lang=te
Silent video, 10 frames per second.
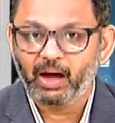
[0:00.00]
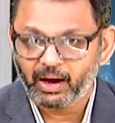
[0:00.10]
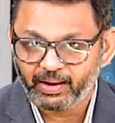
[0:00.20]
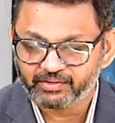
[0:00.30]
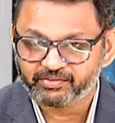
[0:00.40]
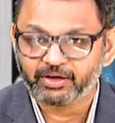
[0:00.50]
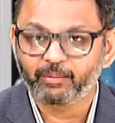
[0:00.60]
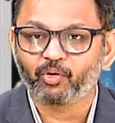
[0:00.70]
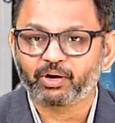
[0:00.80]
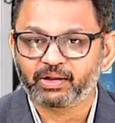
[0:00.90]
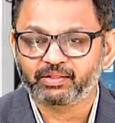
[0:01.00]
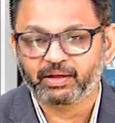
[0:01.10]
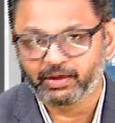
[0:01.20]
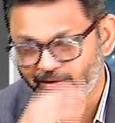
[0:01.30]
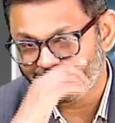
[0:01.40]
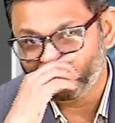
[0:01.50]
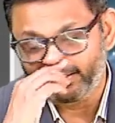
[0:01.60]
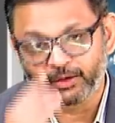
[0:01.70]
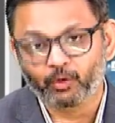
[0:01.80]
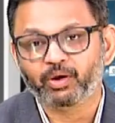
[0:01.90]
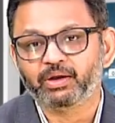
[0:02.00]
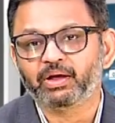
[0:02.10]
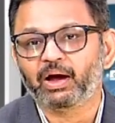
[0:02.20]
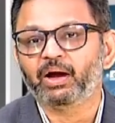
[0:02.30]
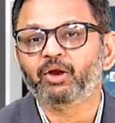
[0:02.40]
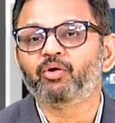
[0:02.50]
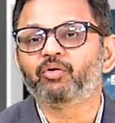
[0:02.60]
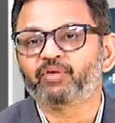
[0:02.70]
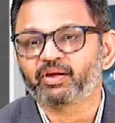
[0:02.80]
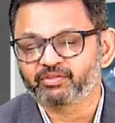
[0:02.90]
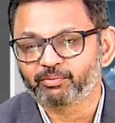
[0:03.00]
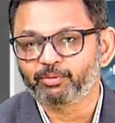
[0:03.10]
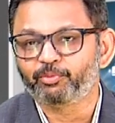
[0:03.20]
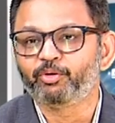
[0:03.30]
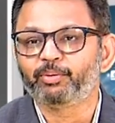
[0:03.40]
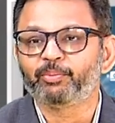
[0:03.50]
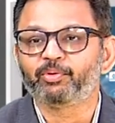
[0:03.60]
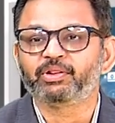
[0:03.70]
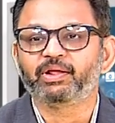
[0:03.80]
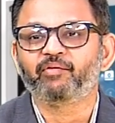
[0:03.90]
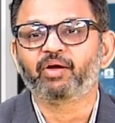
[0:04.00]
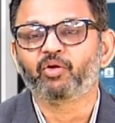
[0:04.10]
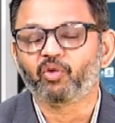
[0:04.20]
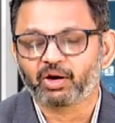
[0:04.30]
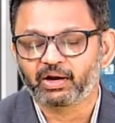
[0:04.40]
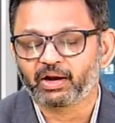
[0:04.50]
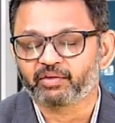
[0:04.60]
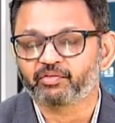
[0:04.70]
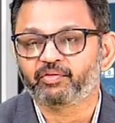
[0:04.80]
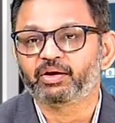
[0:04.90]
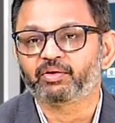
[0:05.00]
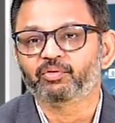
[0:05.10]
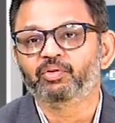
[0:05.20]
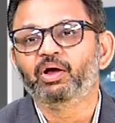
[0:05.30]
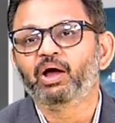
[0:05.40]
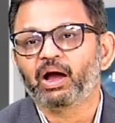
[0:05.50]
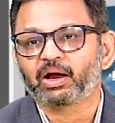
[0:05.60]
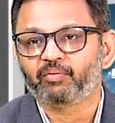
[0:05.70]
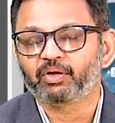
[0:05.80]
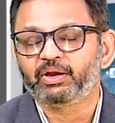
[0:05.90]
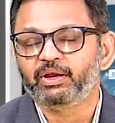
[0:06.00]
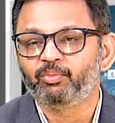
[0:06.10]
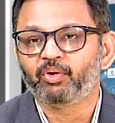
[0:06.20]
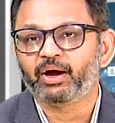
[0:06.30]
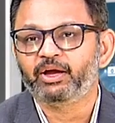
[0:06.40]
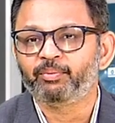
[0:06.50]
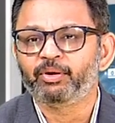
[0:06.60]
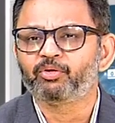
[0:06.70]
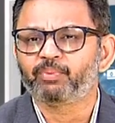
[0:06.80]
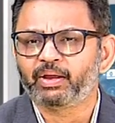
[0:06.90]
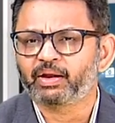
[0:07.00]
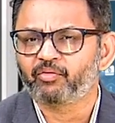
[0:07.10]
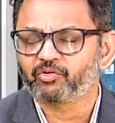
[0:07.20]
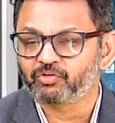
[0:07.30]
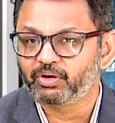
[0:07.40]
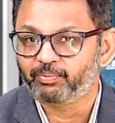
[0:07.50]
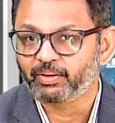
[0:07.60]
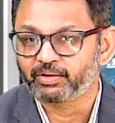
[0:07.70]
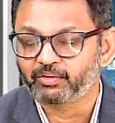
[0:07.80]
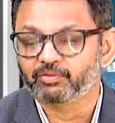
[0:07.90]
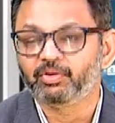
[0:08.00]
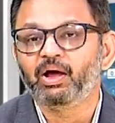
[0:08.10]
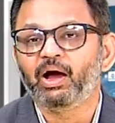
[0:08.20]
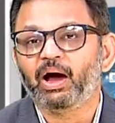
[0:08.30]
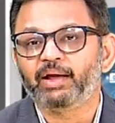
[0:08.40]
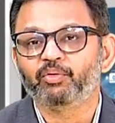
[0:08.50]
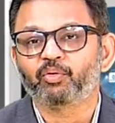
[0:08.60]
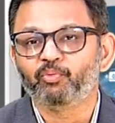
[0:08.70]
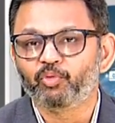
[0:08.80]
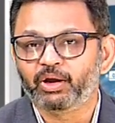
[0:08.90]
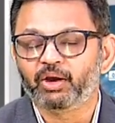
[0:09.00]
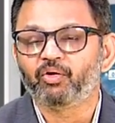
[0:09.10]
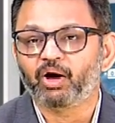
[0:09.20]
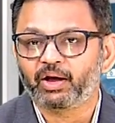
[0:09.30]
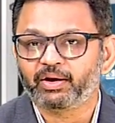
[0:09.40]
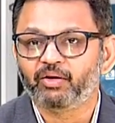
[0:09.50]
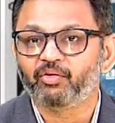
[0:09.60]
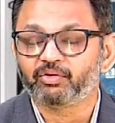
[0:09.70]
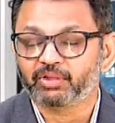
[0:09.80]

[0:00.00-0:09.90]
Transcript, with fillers: ఆ ఎక్స్ట్రీమ్ ఒకటైతే ఇంకోటి కాళ్ళు ఫర్ ఎగ్జాంపుల్ పుండు పడిపోతే వాళ్ళు లోకల్ డాక్టర్స్కి వెళ్ళటం అక్కడ వాళ్ళు క్రీము ఆయింట్మెంట్ పనికిరాని వస్తువులని పెట్టడం అది ఒక మూడు నెలలు ఆరు నెలలు